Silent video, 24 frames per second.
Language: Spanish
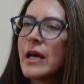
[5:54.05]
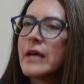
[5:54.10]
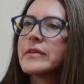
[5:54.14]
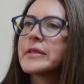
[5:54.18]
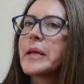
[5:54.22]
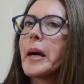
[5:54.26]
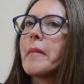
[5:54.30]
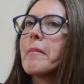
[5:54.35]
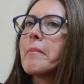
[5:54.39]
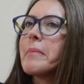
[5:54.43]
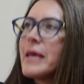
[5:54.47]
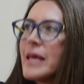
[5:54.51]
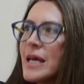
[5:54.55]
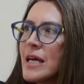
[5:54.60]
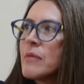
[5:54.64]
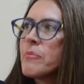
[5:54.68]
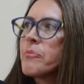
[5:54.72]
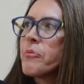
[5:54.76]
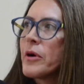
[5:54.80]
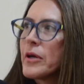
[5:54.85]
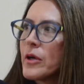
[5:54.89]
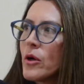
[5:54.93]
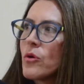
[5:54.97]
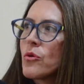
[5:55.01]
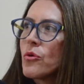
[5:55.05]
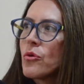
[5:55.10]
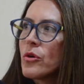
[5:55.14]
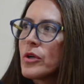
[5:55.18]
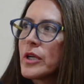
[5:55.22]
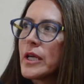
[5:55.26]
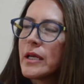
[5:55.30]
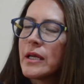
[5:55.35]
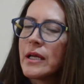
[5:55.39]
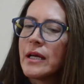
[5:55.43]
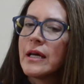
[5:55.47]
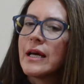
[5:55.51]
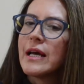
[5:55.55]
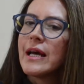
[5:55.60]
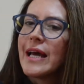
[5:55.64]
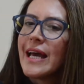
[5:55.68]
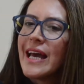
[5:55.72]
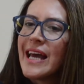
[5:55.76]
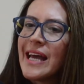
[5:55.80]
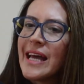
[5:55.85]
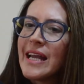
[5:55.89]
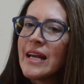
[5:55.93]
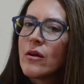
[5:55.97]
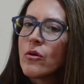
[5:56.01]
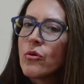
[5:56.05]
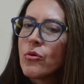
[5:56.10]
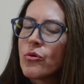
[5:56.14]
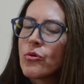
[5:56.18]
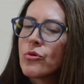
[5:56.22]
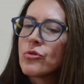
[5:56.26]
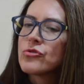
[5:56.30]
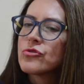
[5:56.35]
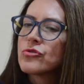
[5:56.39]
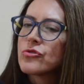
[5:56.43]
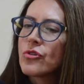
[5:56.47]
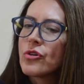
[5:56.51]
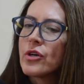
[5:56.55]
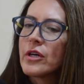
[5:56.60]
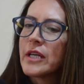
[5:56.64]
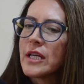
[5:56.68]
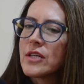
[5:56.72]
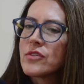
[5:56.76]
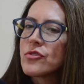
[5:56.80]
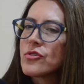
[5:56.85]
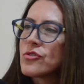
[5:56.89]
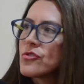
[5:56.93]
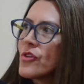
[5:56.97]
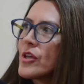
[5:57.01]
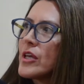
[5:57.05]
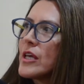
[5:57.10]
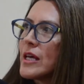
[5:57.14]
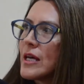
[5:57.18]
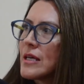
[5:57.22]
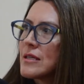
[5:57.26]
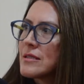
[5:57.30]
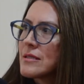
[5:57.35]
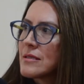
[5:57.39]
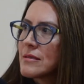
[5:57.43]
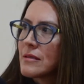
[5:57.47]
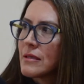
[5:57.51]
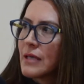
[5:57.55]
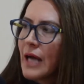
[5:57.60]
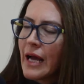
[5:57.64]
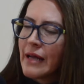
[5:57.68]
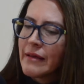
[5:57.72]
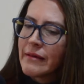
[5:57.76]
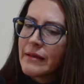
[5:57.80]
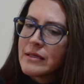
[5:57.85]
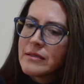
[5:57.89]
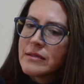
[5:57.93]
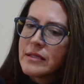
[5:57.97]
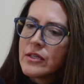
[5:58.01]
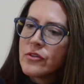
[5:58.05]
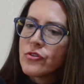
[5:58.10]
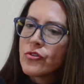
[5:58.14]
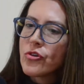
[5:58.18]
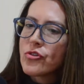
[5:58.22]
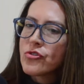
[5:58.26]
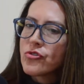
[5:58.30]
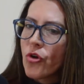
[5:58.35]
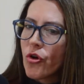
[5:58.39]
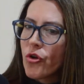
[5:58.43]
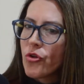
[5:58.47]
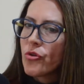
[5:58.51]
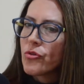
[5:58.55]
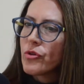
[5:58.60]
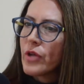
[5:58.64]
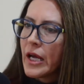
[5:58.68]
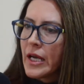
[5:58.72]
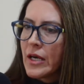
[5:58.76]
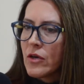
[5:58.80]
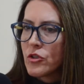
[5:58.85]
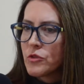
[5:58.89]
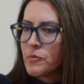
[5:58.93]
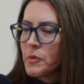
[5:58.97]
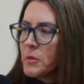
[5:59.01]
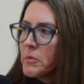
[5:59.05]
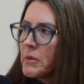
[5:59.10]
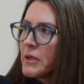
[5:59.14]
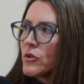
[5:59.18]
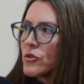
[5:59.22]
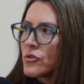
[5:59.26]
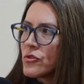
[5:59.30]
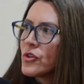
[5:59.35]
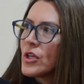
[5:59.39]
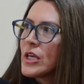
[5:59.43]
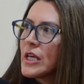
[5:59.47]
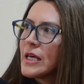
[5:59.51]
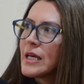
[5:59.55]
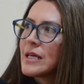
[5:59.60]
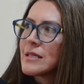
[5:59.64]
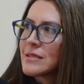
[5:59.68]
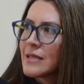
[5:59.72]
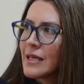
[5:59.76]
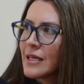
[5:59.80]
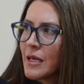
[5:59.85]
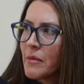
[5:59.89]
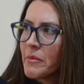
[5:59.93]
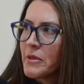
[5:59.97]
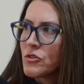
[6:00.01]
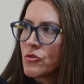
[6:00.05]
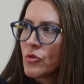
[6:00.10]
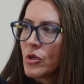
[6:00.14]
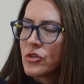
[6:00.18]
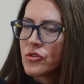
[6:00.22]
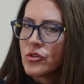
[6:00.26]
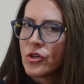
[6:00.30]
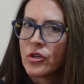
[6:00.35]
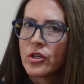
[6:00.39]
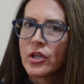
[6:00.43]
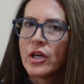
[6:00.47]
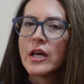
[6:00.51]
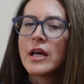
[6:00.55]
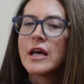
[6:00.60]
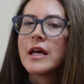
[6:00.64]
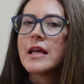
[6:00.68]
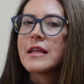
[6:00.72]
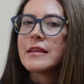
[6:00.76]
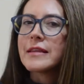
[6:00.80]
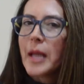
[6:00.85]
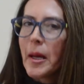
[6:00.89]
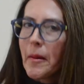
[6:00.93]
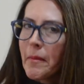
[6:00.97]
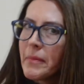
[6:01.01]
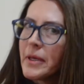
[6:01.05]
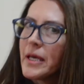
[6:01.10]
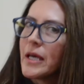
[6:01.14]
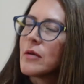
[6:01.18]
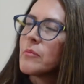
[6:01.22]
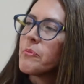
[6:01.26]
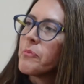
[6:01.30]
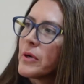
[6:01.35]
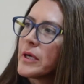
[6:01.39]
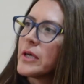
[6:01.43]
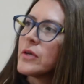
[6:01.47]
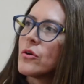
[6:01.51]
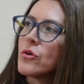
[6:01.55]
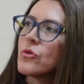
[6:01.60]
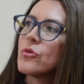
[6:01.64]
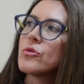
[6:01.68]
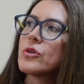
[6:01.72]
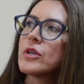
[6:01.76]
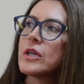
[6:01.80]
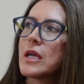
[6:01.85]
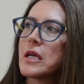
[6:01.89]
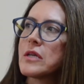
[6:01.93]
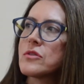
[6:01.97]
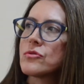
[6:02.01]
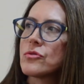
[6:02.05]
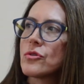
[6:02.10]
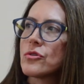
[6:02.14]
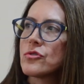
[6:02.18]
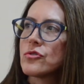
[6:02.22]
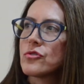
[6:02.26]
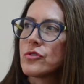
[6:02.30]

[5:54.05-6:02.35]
también puede ocurrir en justo en esos días antecitos o en los primeros días de la menstruación, también pueden ocurrir estos